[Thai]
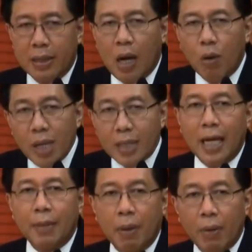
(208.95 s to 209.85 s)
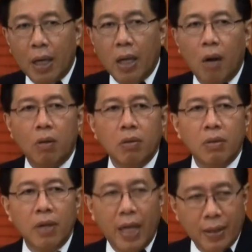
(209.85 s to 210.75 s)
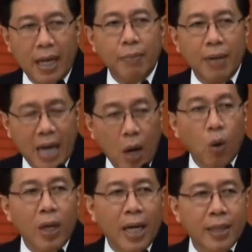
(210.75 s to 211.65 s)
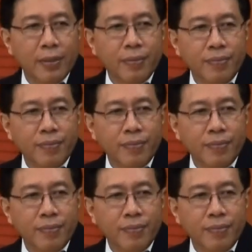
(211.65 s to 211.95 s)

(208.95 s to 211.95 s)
ถ้าเขาเลือกท่านแปลว่าเขาเห็นท่านมีอนาคตแล้ว